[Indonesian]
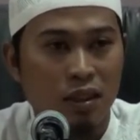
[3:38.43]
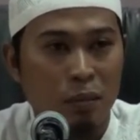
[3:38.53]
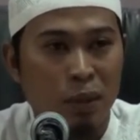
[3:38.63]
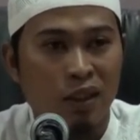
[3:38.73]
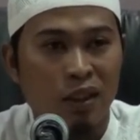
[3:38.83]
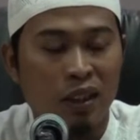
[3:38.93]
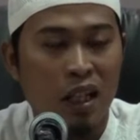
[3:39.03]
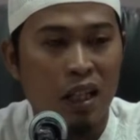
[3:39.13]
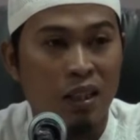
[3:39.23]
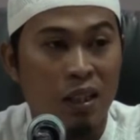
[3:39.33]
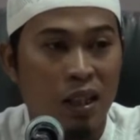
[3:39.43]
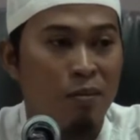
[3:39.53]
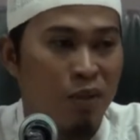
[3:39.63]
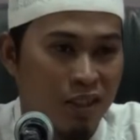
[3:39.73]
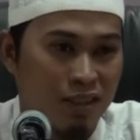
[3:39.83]
pertentangan di
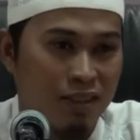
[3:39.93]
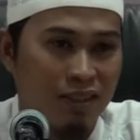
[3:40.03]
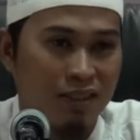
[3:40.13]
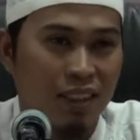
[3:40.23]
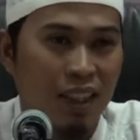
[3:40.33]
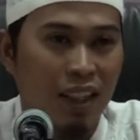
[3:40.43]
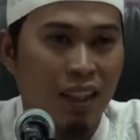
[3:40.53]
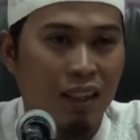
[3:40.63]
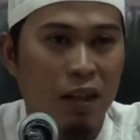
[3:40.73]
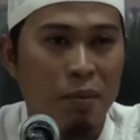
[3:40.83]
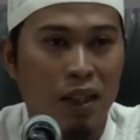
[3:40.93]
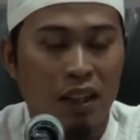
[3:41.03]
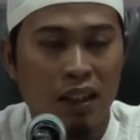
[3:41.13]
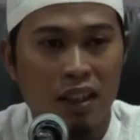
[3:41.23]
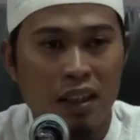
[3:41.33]
dalamnya tapi
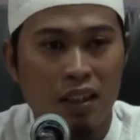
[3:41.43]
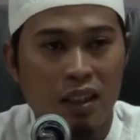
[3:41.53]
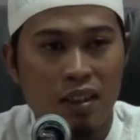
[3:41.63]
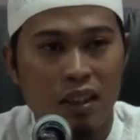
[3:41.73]
karena dia datang